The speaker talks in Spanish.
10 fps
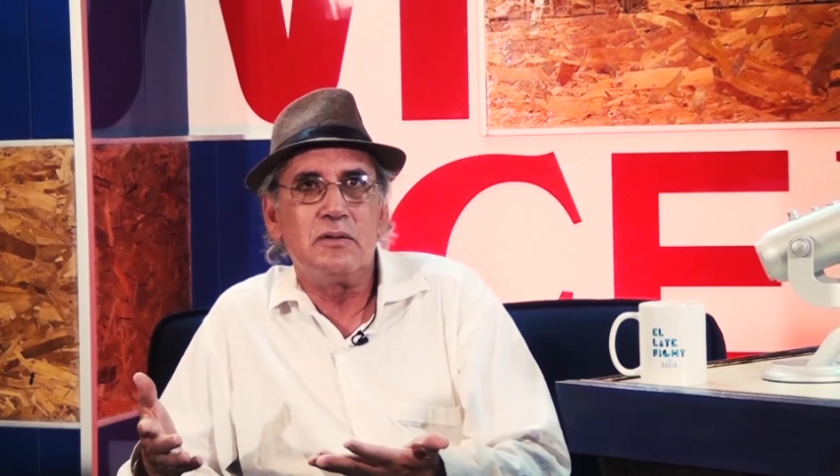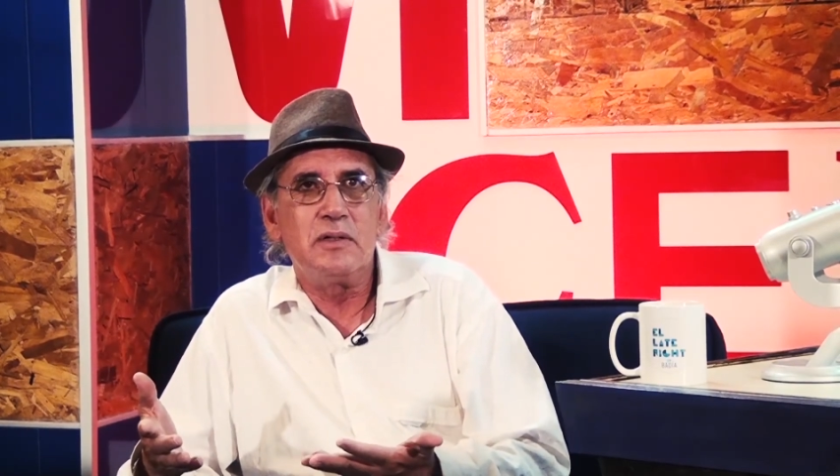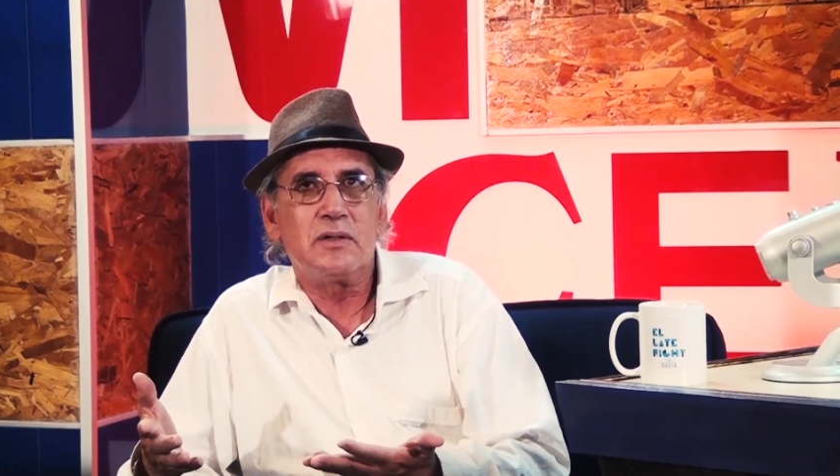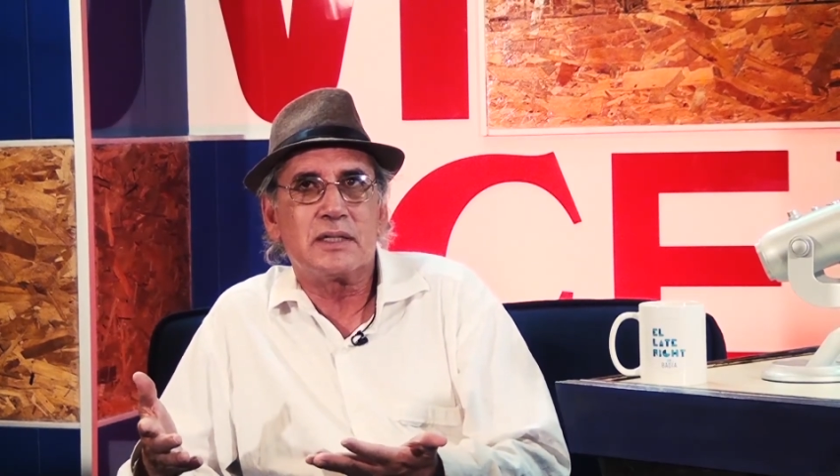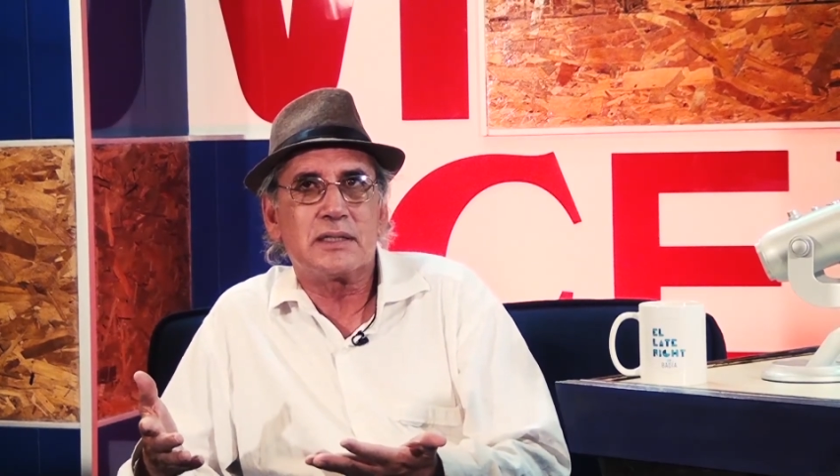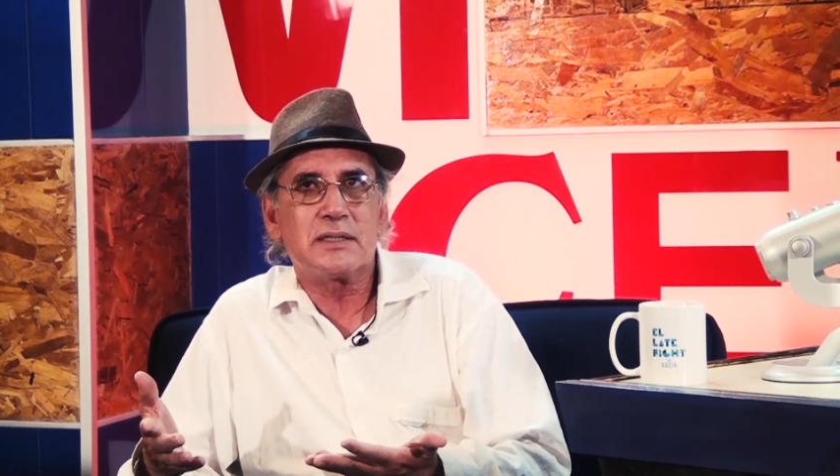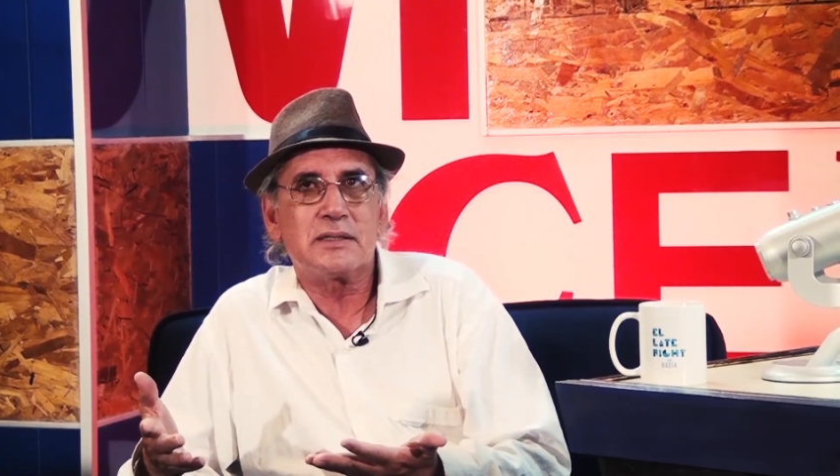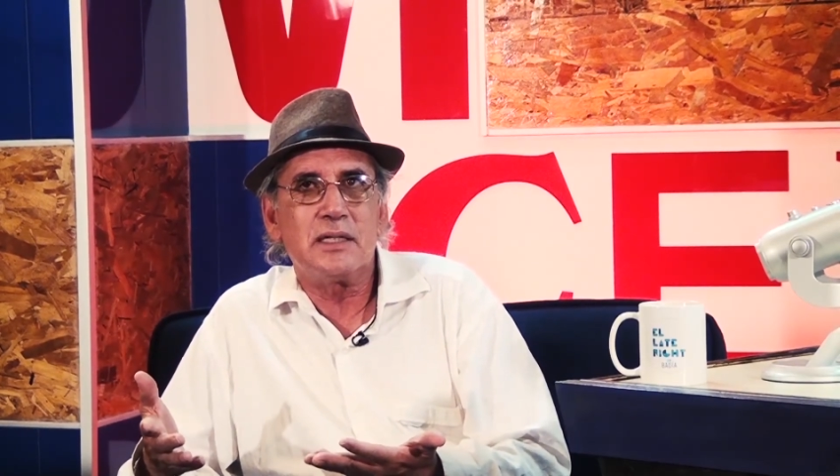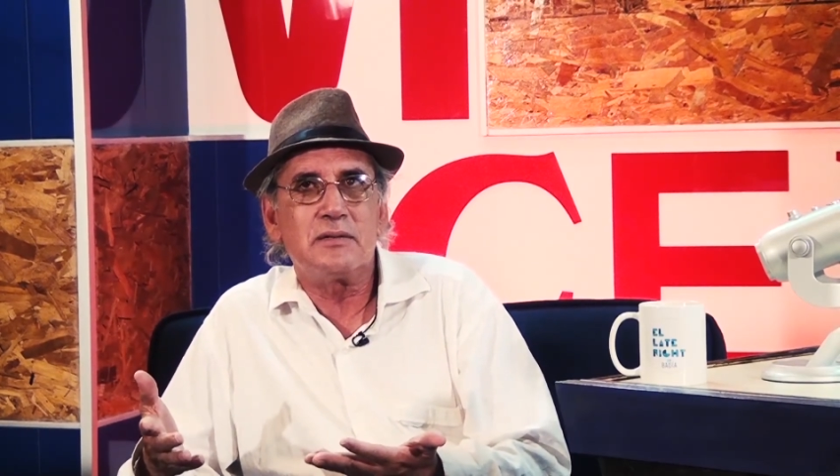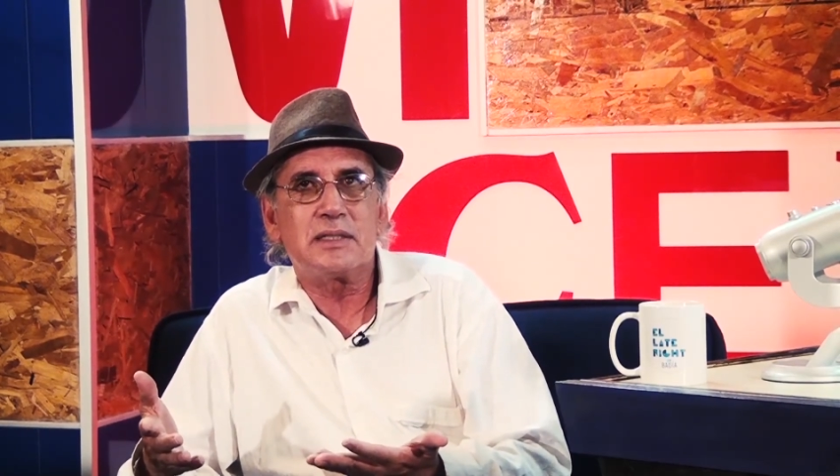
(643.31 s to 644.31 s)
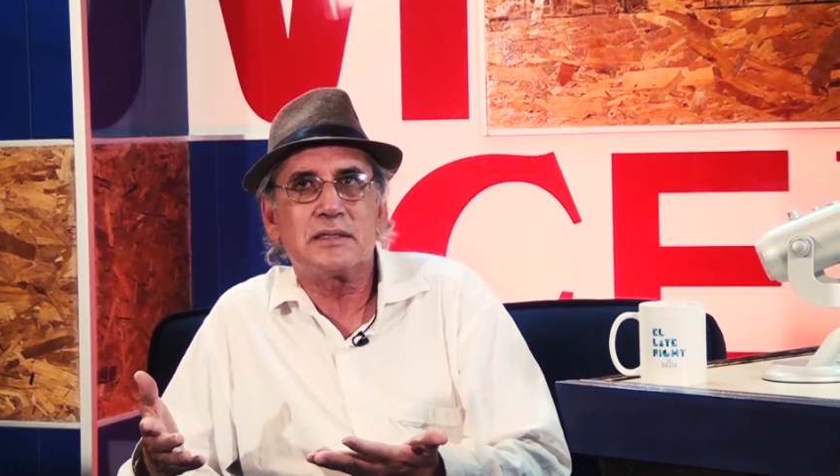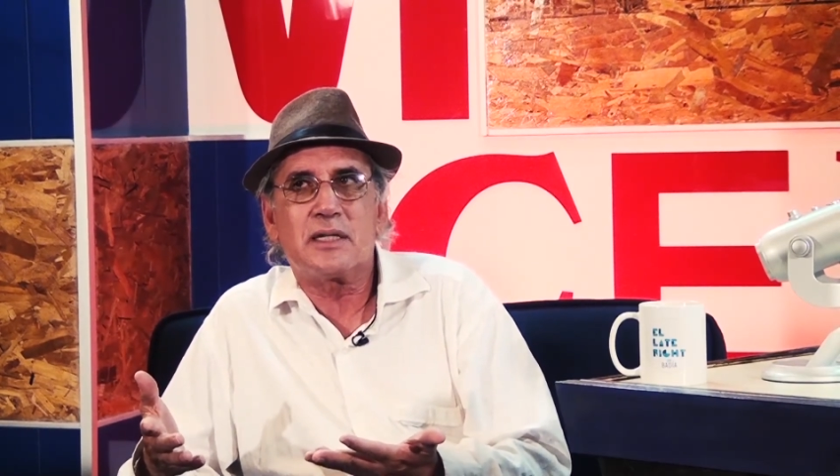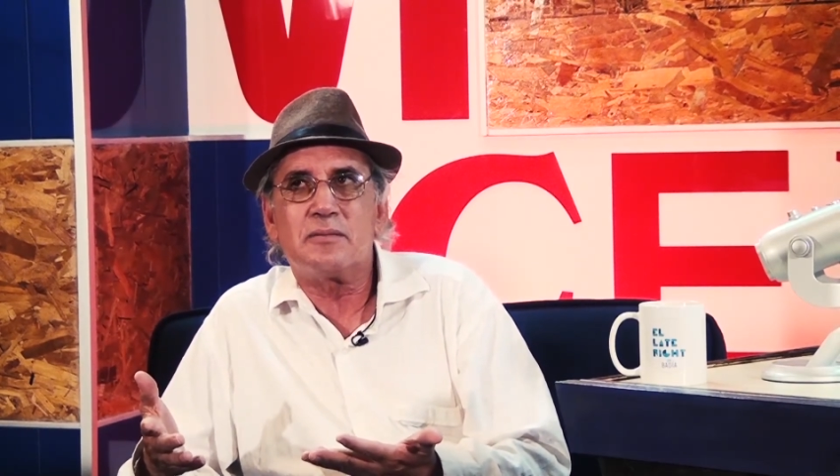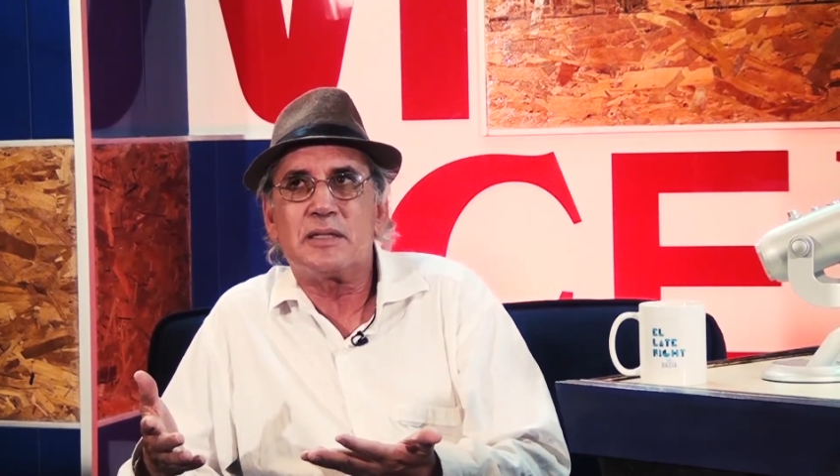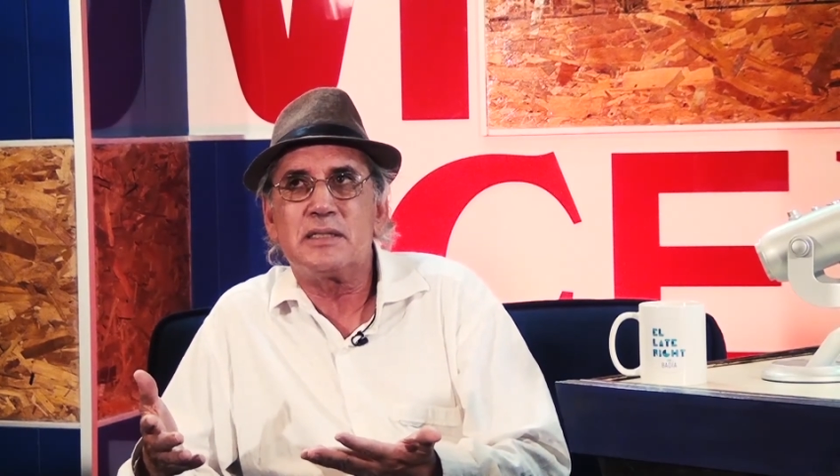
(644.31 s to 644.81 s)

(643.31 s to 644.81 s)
lo único que estás haciendo es que estás